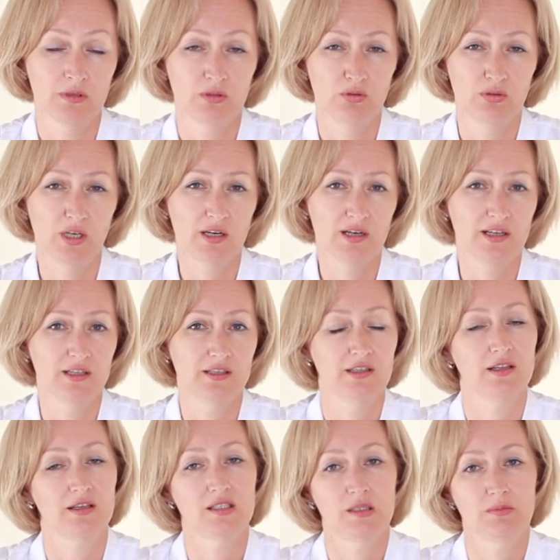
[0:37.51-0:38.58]
Но так ли это
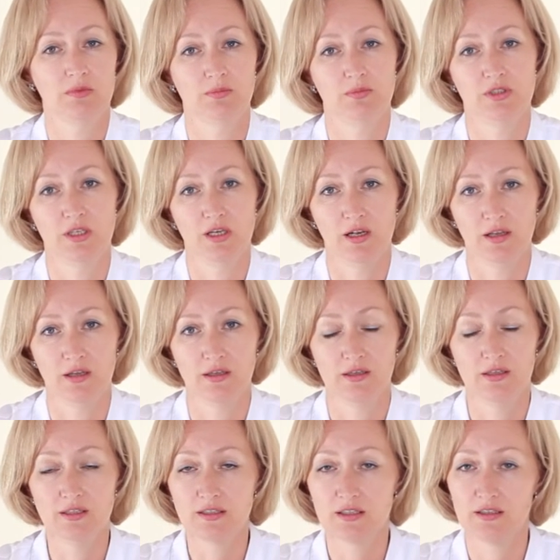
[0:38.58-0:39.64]
на самом деле?
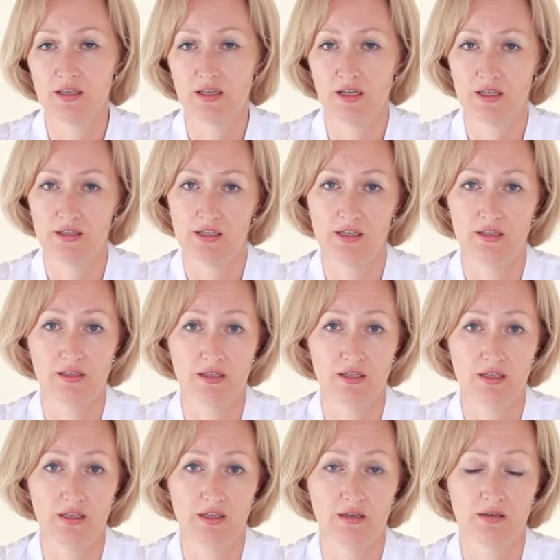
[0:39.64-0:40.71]
Истинно ли это
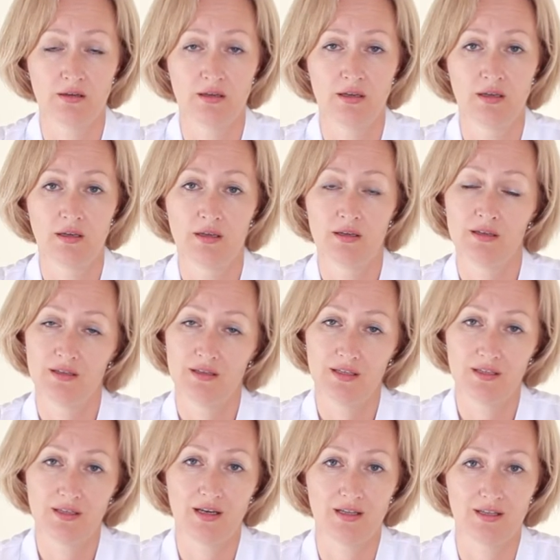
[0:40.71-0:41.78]
аллергия?
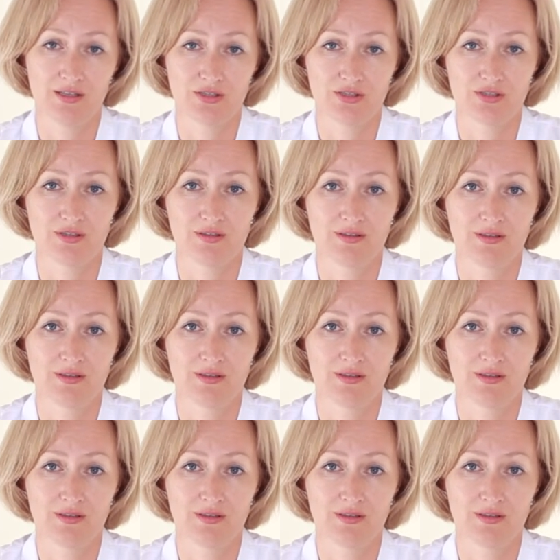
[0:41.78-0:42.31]
Нет, конечно.